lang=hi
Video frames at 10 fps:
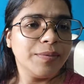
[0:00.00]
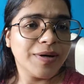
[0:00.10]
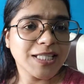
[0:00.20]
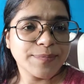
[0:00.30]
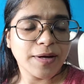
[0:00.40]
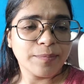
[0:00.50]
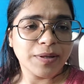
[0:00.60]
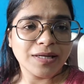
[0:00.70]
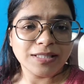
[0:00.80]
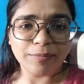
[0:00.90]
अभी बस मैं
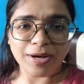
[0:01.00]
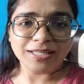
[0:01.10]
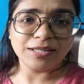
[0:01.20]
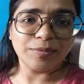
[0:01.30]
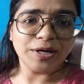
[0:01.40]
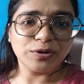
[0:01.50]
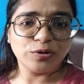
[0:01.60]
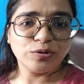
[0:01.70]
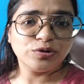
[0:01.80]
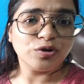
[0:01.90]
अपना सामान
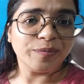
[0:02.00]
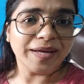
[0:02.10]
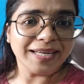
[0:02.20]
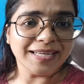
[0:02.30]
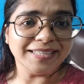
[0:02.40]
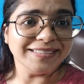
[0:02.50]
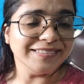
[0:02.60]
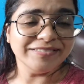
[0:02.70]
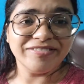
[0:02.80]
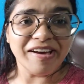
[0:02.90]
समेटती हूँ जो मैंने
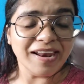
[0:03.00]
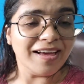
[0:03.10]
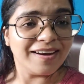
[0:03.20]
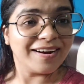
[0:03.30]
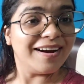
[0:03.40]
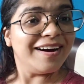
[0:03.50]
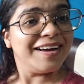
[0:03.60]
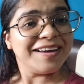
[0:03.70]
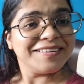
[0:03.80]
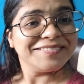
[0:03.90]
फैला रखा
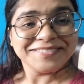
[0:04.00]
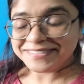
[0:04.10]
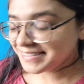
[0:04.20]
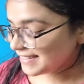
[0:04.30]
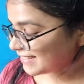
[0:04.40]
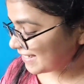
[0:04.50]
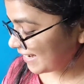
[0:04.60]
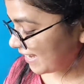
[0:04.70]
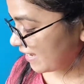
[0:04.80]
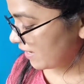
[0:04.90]
है
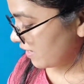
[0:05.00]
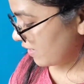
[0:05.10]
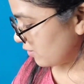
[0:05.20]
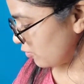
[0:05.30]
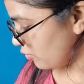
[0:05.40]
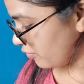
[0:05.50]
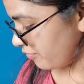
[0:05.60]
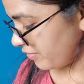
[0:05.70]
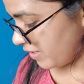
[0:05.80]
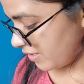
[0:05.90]
ठीक है तो
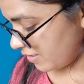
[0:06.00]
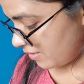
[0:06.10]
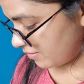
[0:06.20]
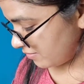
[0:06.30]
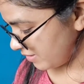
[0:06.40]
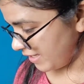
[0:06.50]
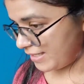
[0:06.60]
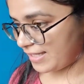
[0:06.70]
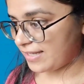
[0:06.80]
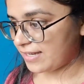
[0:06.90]
फिर
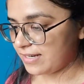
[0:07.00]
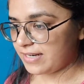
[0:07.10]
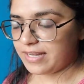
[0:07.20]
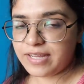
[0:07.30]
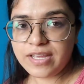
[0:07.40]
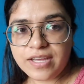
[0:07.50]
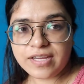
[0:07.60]
देखते क्या करना है